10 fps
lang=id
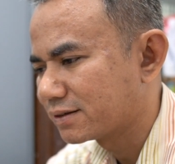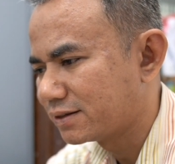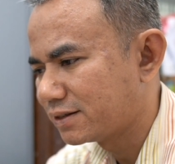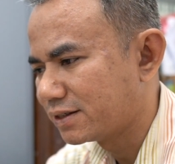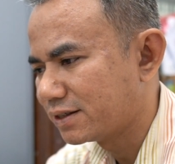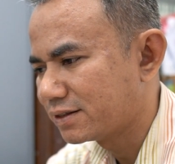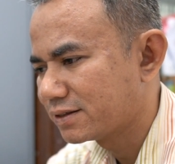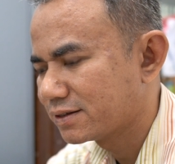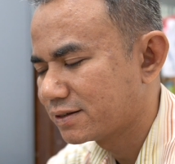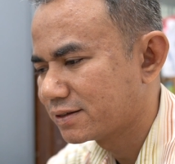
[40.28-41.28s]
Di sini
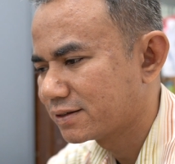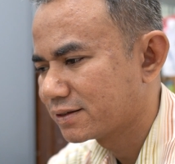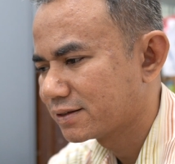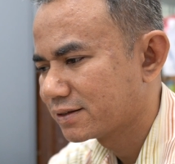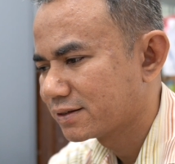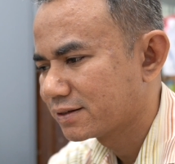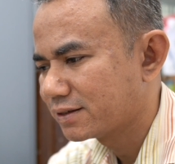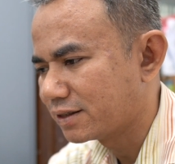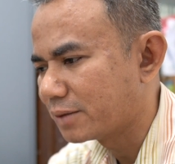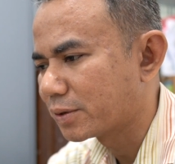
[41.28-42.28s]

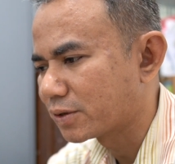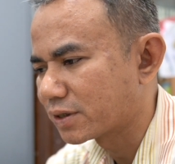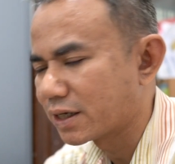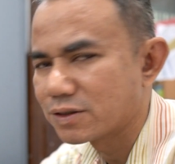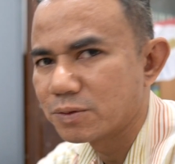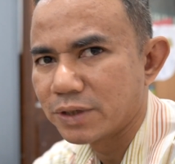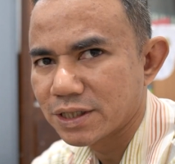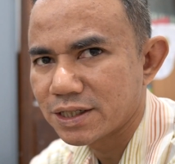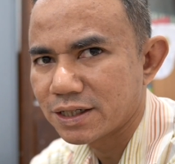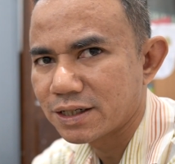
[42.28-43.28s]
titik potong dengan sumbu
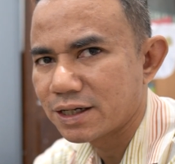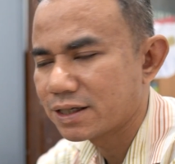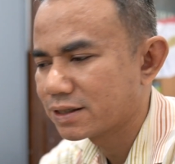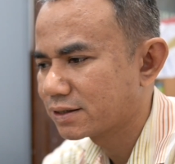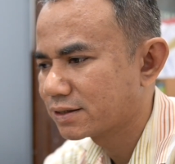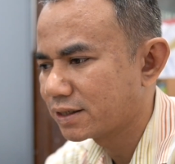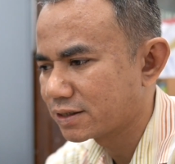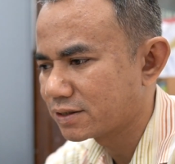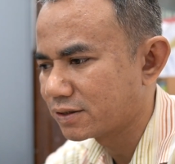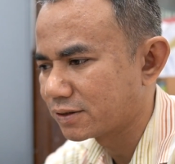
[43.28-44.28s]
x-nya adalah
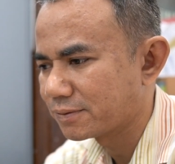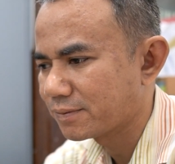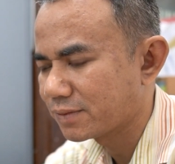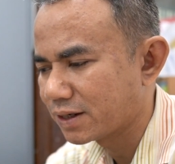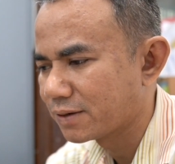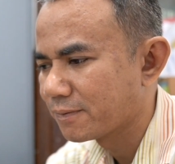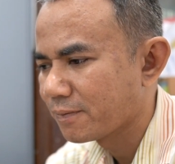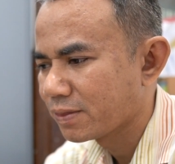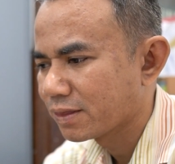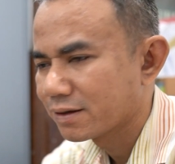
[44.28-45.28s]
x0. Nah,
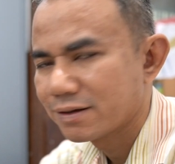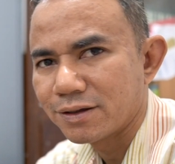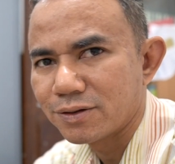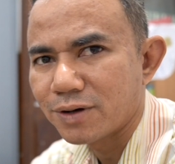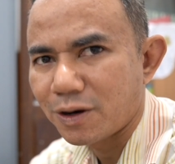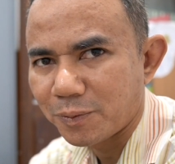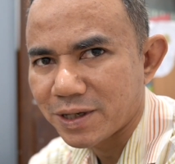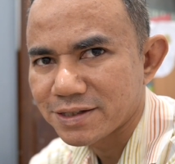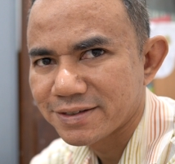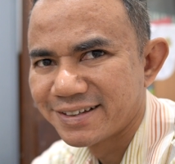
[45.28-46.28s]
itu kalau pas.